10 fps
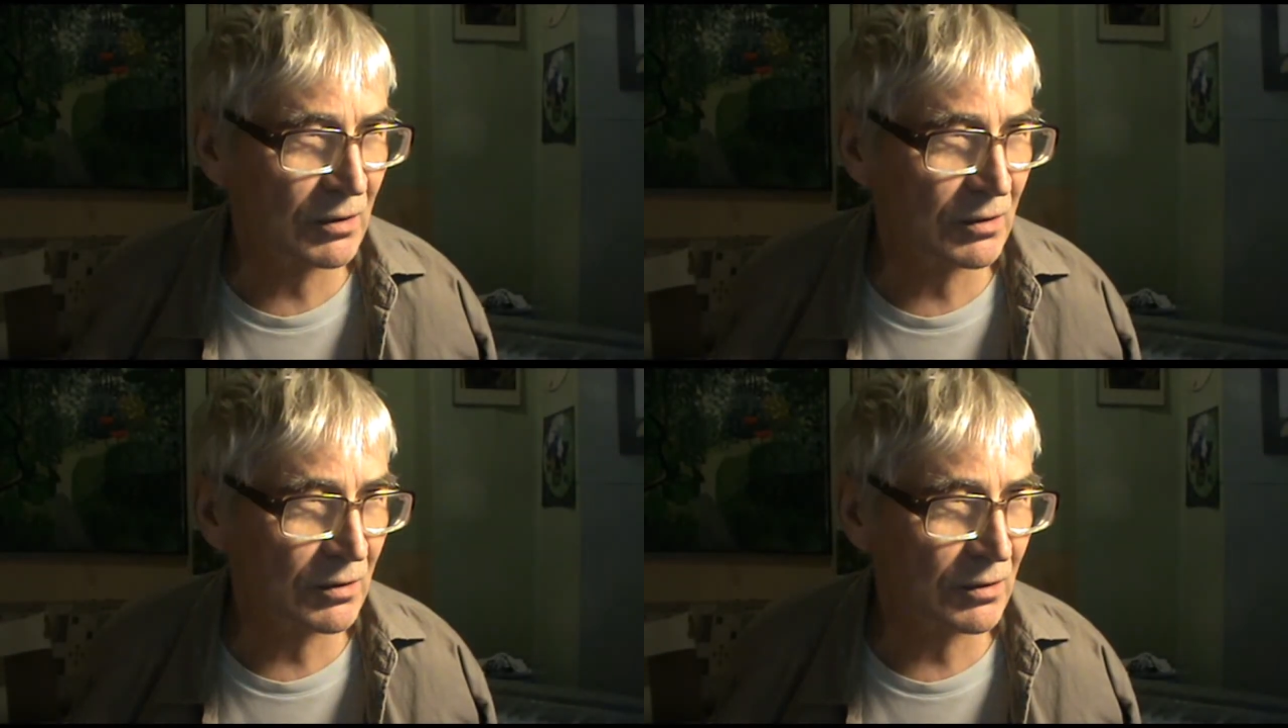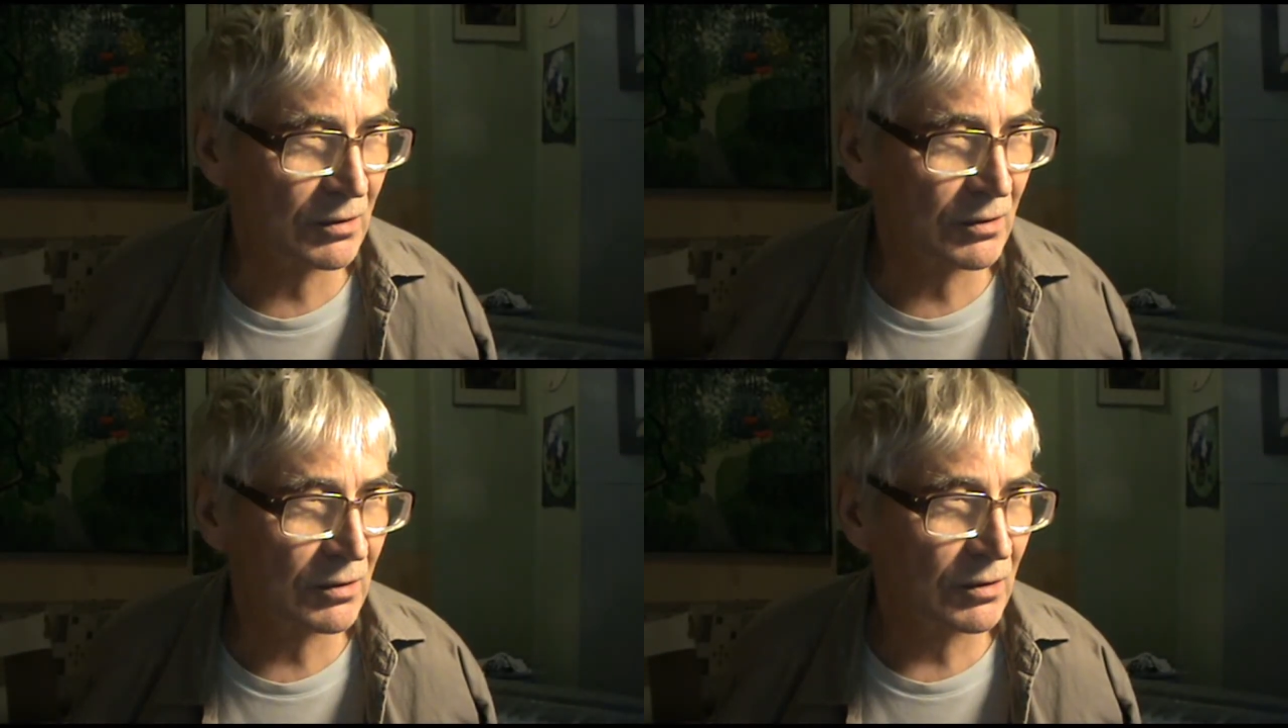–
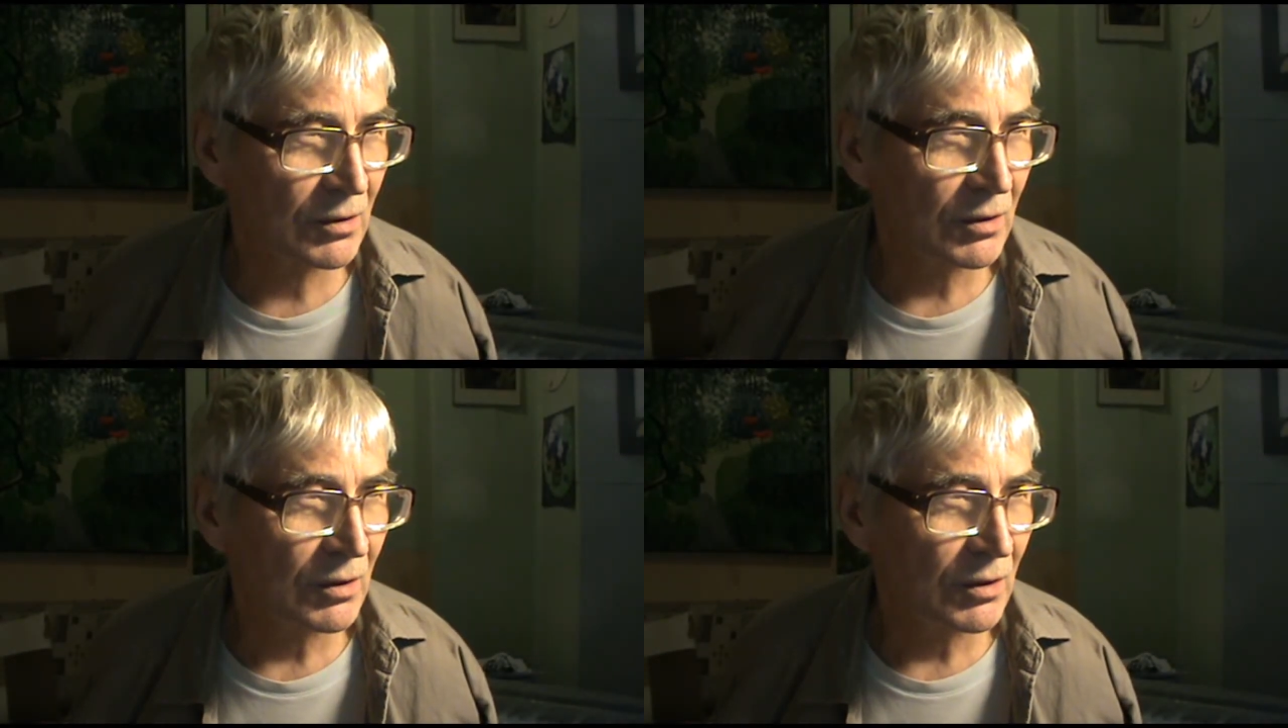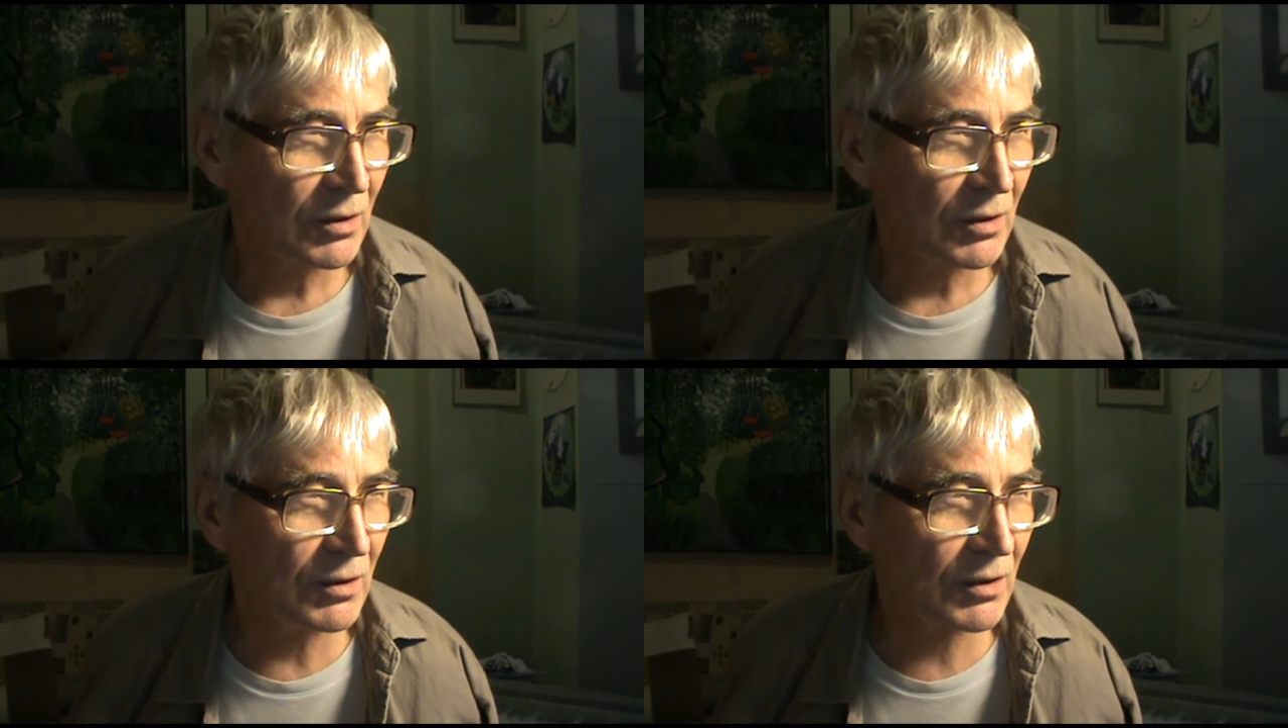
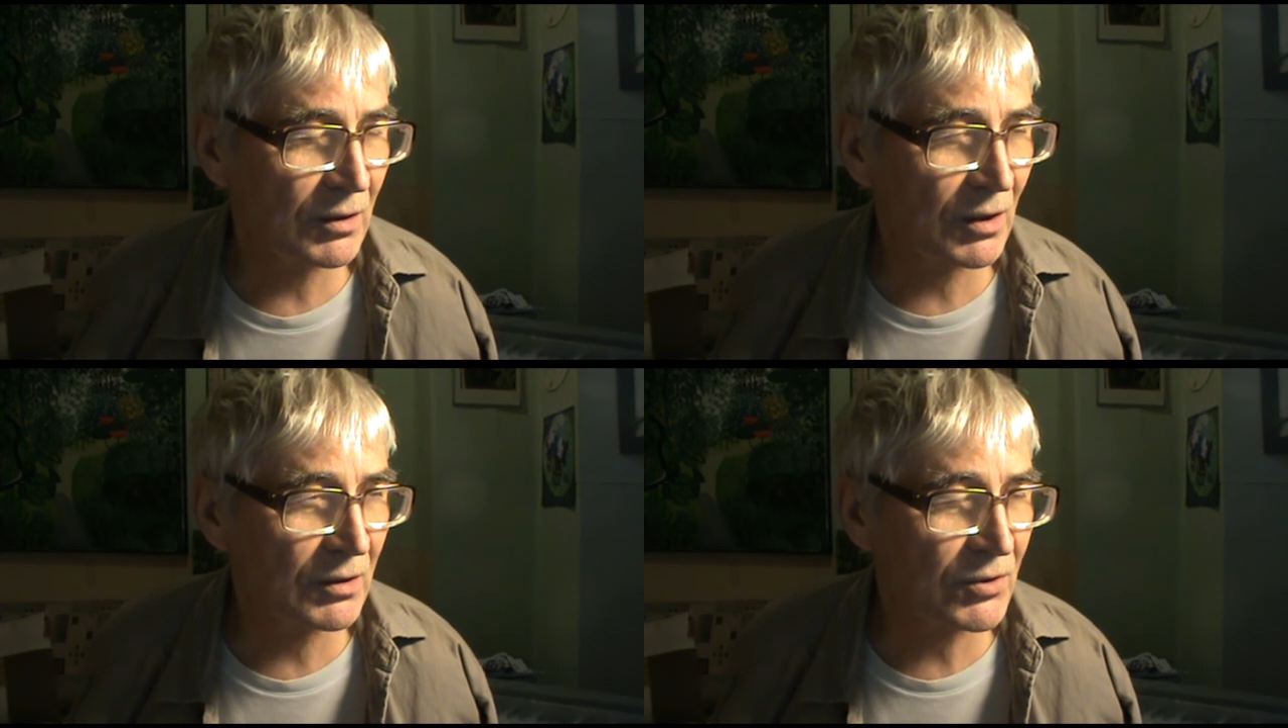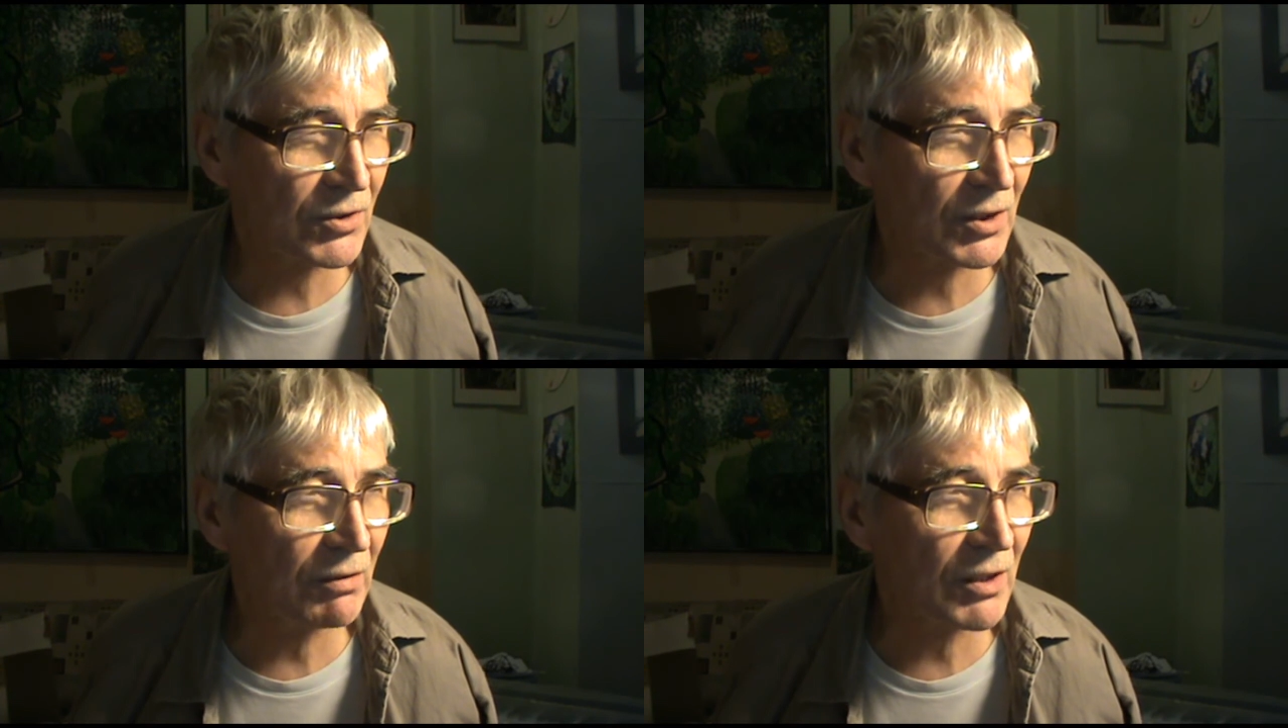Иногда
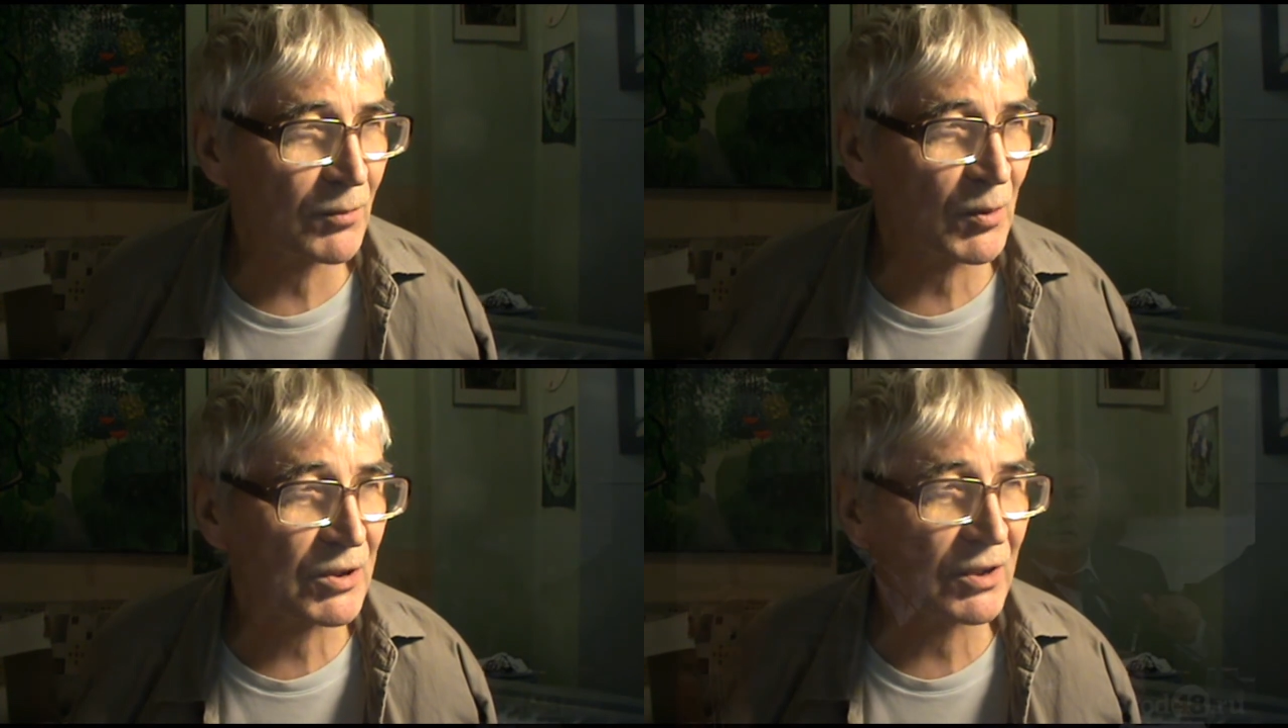даже говорят по